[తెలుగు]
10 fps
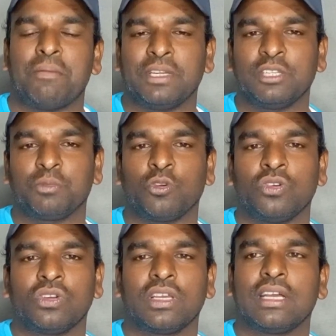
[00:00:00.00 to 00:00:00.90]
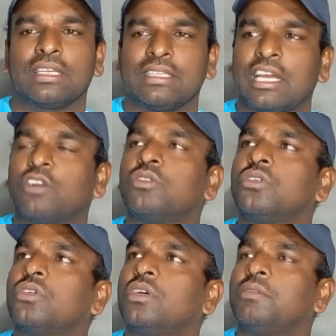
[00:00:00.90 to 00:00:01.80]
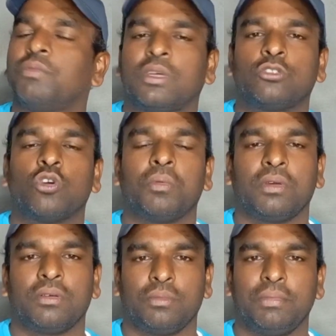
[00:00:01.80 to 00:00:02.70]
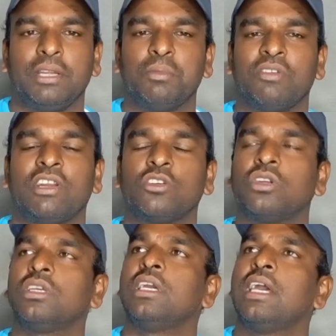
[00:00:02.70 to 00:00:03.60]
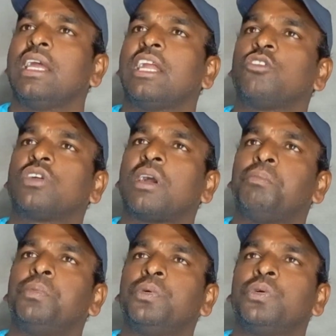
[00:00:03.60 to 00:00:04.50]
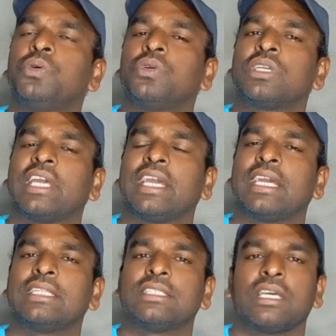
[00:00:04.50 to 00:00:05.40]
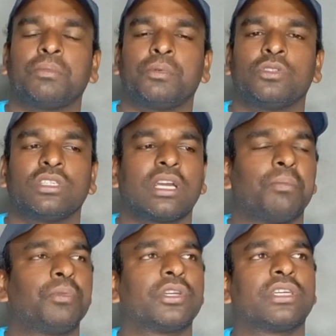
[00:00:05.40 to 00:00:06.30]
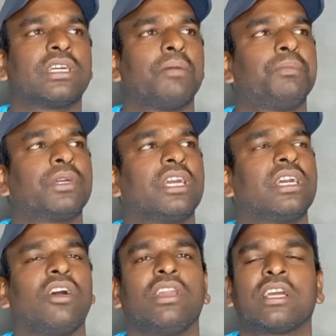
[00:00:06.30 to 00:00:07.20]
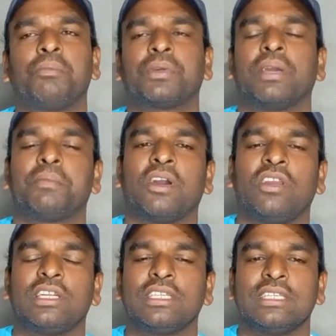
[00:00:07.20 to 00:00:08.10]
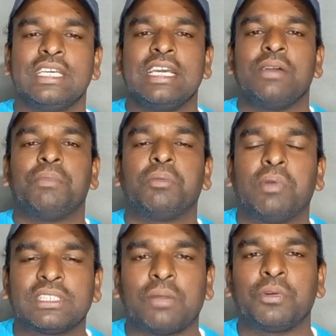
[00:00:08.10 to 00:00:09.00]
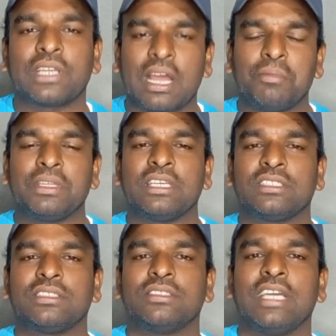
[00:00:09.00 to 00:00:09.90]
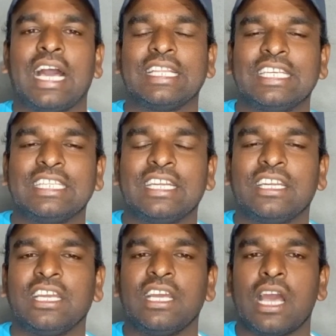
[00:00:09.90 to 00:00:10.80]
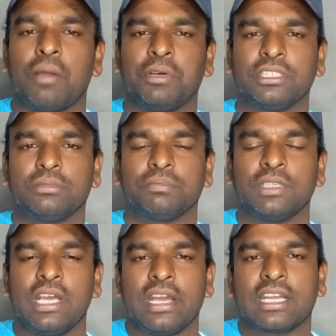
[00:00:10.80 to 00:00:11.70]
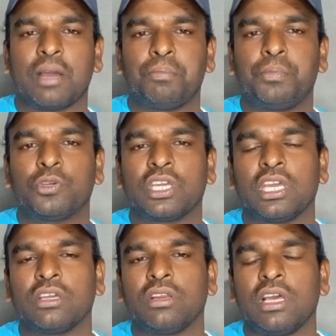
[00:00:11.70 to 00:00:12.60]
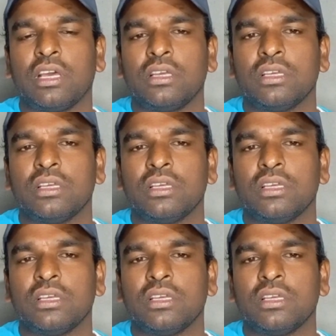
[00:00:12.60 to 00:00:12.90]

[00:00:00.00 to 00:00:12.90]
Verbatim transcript: అమర్దీప్కు నాకు సోఫా బెడ్ మీద వండుకొని నాకు కప్పు కేక్ అయితే సరిపోతుంది కప్పు కప్పు కేక్ కావాలి కప్పు కేక్ కావాలంటే బిగ్ బాస్ అప్పుడు కామెడీ చేస్తాడు అది ఏంటి అంటే అమర్దీప్ కప్పు కేకుల